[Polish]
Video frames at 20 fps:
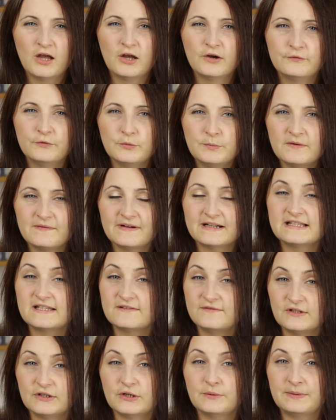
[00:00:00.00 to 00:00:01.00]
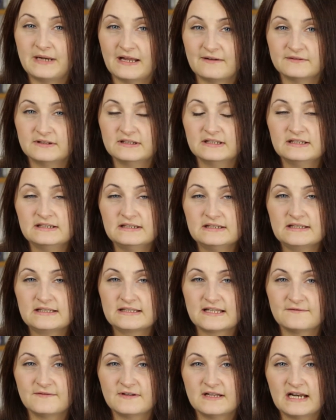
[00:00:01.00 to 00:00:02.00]
W umowach cywilnoprawnych
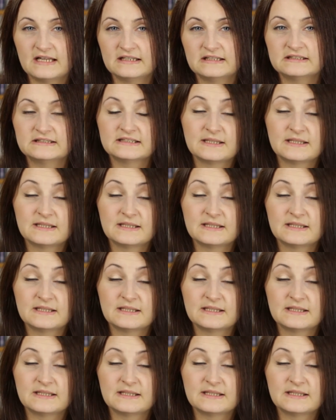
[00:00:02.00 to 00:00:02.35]
zawieranych